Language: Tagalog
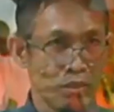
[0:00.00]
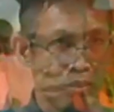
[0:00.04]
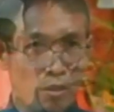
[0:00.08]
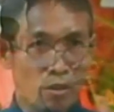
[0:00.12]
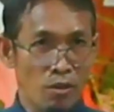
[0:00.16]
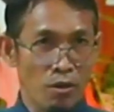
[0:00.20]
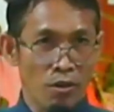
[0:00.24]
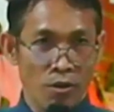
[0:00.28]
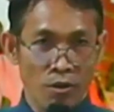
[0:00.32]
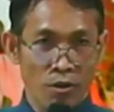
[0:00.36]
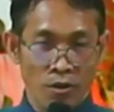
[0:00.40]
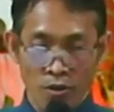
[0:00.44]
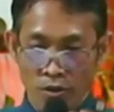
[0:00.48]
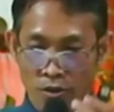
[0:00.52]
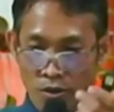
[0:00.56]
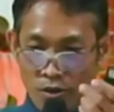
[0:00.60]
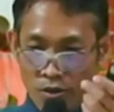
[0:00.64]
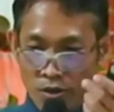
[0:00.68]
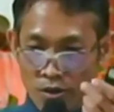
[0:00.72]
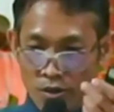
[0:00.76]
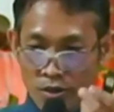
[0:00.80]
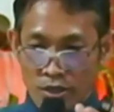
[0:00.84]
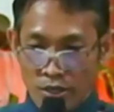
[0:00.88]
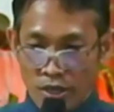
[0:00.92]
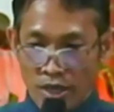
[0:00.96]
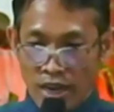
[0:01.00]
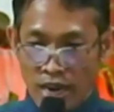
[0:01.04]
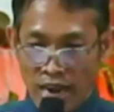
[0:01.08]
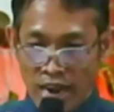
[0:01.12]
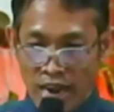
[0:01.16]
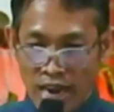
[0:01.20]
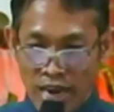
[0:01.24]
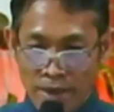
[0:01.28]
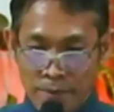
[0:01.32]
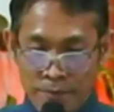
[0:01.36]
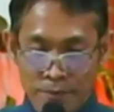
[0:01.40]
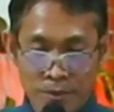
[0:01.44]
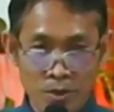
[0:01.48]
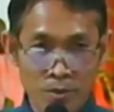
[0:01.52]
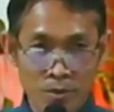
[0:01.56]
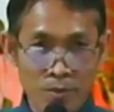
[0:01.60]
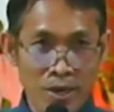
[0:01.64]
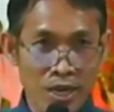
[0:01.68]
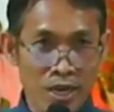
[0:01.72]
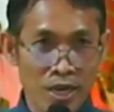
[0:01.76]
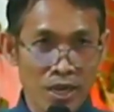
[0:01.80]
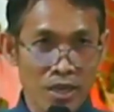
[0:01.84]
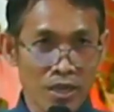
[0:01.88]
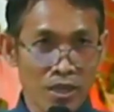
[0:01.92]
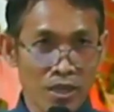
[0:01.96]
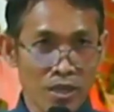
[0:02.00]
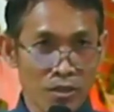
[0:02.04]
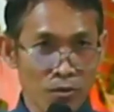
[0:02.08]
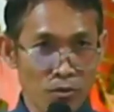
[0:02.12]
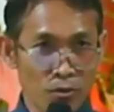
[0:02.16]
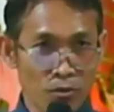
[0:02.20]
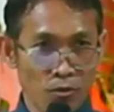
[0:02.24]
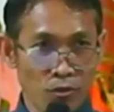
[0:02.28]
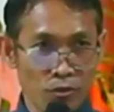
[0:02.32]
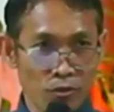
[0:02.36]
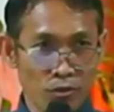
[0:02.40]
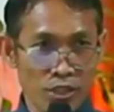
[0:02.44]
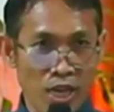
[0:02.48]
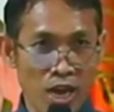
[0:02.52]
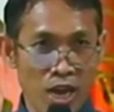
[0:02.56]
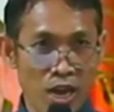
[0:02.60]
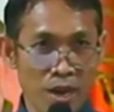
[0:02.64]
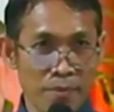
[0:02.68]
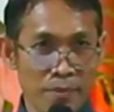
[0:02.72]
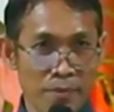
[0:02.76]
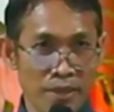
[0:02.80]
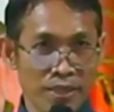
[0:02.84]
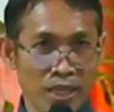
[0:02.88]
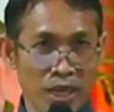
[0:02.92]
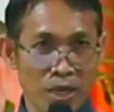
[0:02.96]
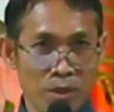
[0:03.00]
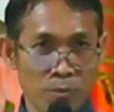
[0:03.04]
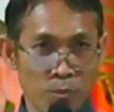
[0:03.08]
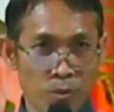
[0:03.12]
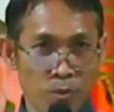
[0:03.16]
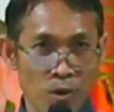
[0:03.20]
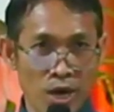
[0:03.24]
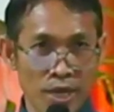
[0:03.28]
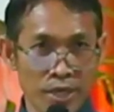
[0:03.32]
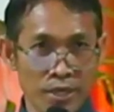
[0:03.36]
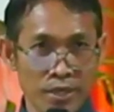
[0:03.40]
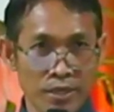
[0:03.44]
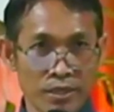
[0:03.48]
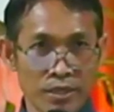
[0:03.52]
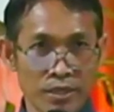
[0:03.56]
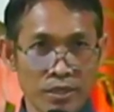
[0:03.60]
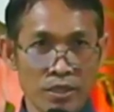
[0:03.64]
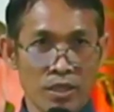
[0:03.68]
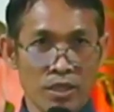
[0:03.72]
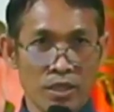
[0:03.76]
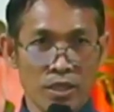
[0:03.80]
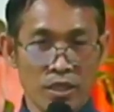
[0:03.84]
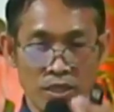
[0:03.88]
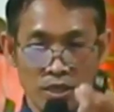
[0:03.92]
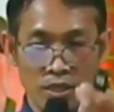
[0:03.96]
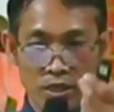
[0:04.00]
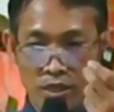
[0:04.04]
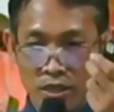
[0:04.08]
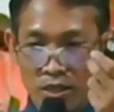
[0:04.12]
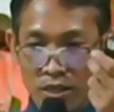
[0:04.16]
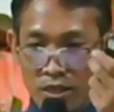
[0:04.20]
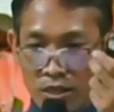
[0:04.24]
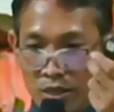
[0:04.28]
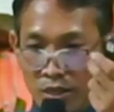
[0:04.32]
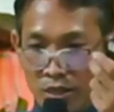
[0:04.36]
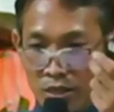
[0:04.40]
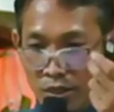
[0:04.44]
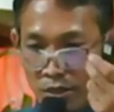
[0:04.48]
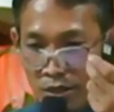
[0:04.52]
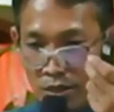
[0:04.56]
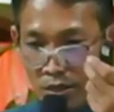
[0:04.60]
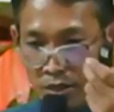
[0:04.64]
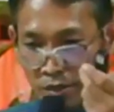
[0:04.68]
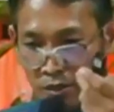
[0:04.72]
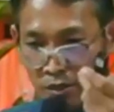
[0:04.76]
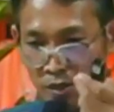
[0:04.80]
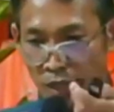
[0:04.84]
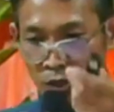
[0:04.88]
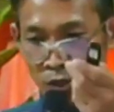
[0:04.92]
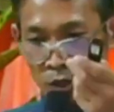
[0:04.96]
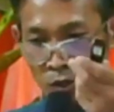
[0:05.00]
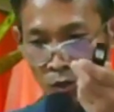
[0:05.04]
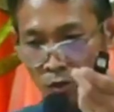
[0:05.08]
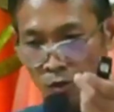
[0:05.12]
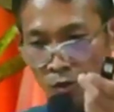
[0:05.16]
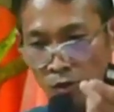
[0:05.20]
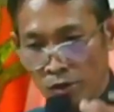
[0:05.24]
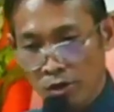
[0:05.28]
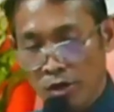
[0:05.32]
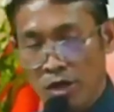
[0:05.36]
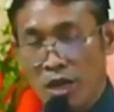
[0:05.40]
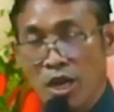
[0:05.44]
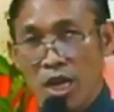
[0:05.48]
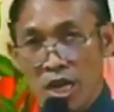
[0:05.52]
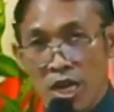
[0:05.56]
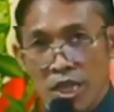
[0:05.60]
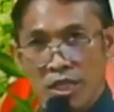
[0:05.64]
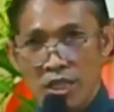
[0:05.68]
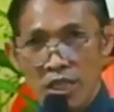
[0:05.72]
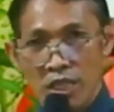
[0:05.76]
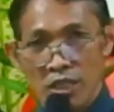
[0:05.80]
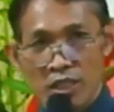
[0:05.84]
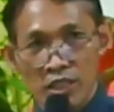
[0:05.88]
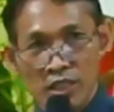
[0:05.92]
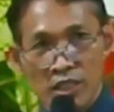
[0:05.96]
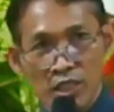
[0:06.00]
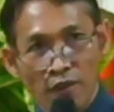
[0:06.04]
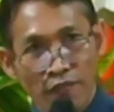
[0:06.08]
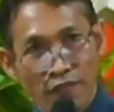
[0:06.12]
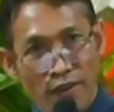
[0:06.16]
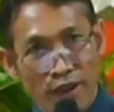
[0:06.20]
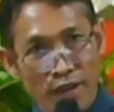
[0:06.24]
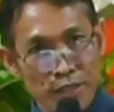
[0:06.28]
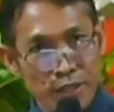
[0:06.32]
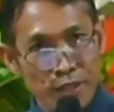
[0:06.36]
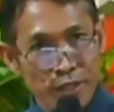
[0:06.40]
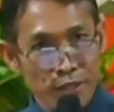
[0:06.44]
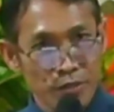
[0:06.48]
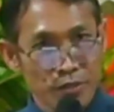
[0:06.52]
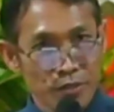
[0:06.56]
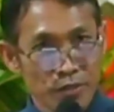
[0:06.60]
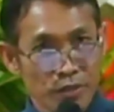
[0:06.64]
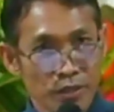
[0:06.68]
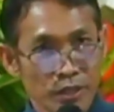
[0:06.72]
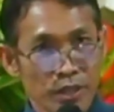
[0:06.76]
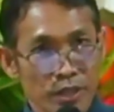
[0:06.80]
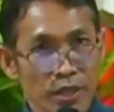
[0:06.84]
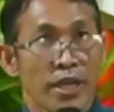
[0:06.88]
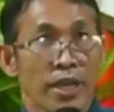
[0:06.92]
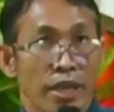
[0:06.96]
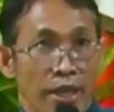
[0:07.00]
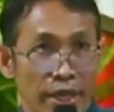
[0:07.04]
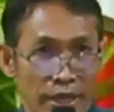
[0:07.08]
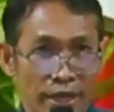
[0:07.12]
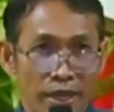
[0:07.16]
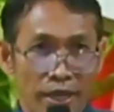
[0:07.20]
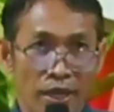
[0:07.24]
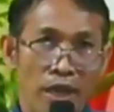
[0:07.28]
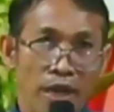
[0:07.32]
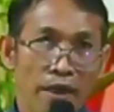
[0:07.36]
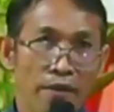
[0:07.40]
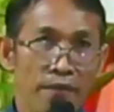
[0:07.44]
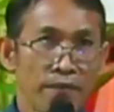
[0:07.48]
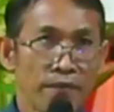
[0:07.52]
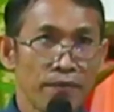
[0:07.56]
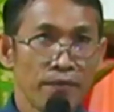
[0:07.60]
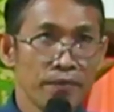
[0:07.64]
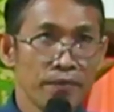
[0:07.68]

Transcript: Or alam nyo ba kung saan matagpuan the true satisfaction in life?